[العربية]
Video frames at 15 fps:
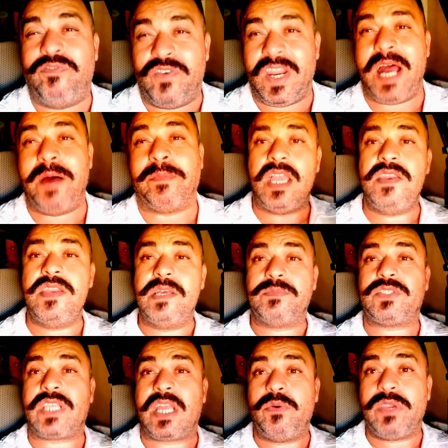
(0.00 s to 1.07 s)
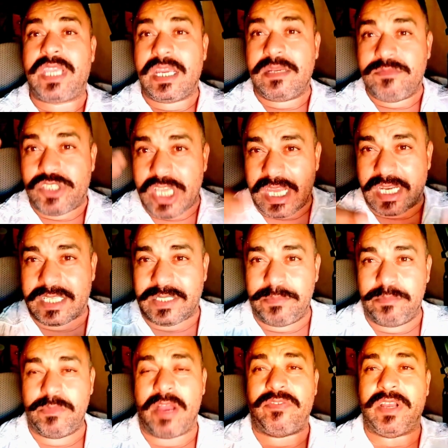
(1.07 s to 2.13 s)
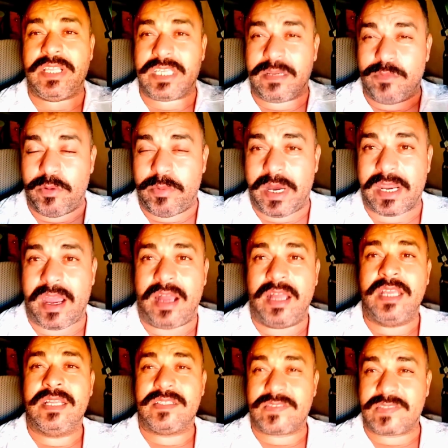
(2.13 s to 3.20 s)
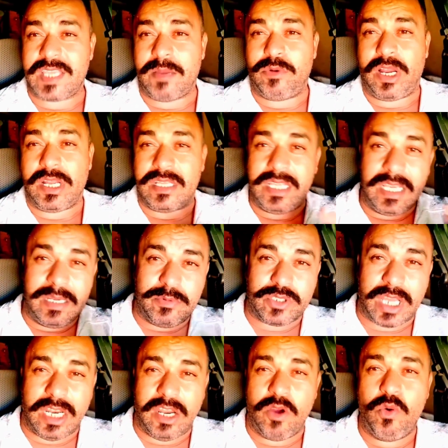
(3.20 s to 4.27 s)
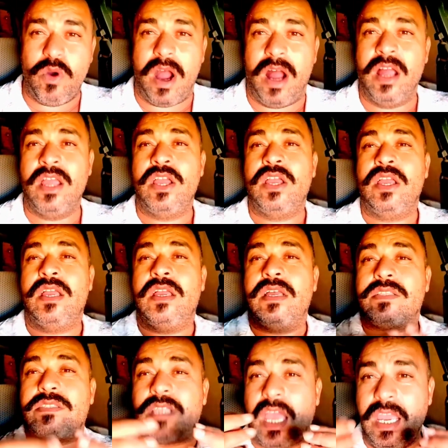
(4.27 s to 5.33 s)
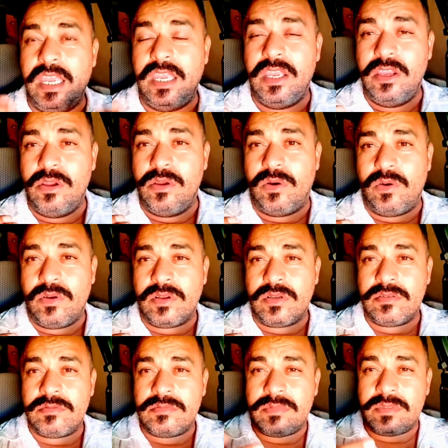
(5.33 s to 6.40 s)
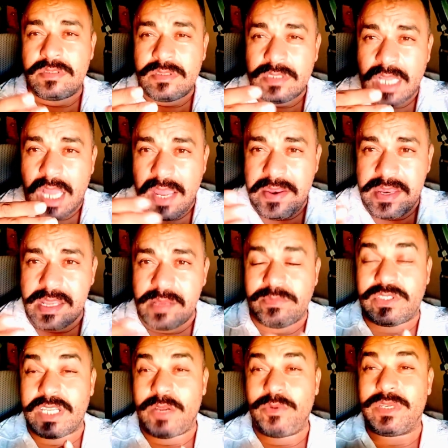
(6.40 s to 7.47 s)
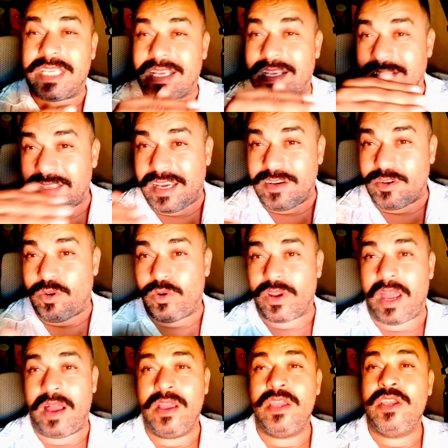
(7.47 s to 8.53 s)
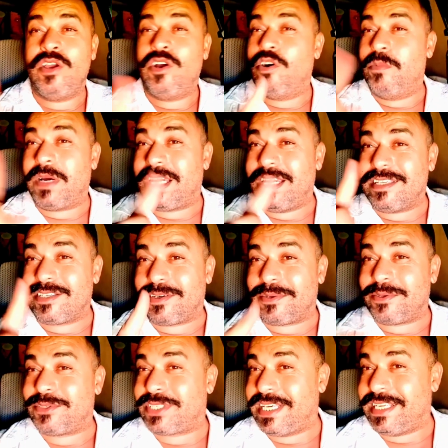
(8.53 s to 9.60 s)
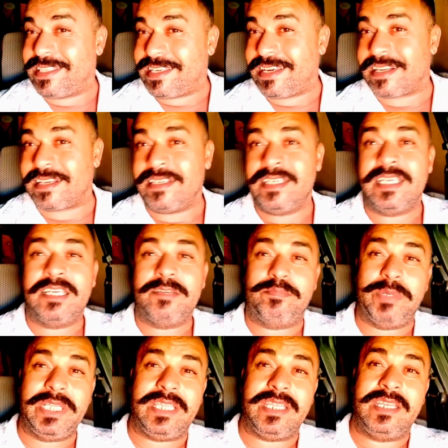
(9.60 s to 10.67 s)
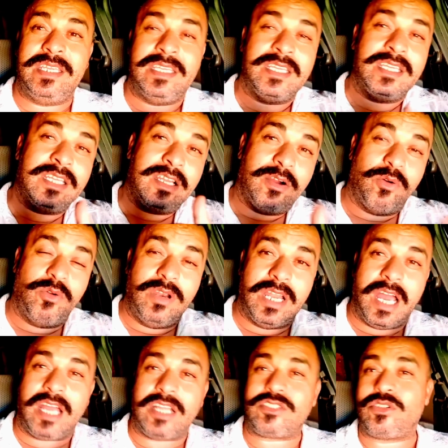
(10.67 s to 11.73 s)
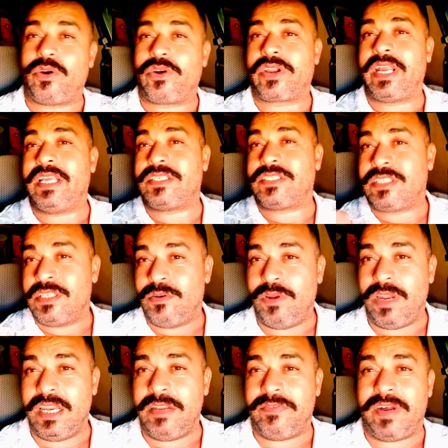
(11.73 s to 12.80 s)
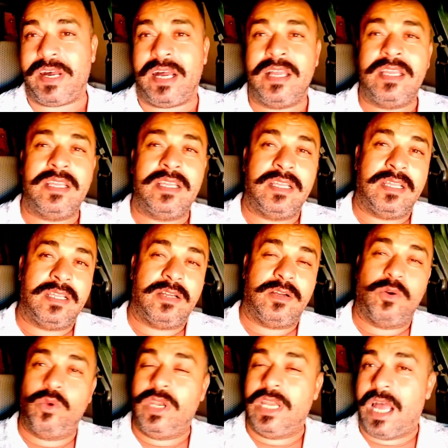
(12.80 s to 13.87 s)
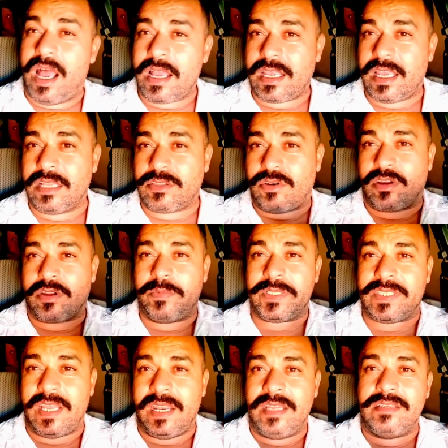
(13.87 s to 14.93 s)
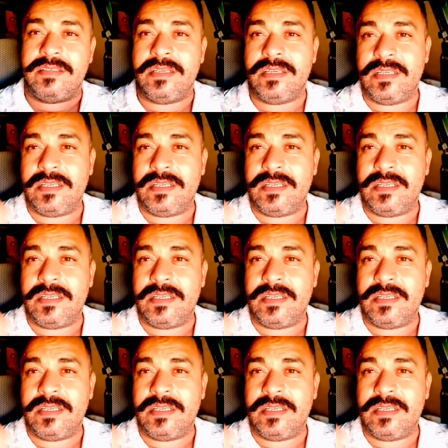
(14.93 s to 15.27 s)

في الامر ان مزراوي كان مشارك تما في هذيك المباراه تصاب واحد اللاعب ودخل هو تخيلوا ان مزراوي كيقطع الكره وما كيذكروش كيذكر بيدري ولا توريس ولا ليفا ولا كيذكر مثلا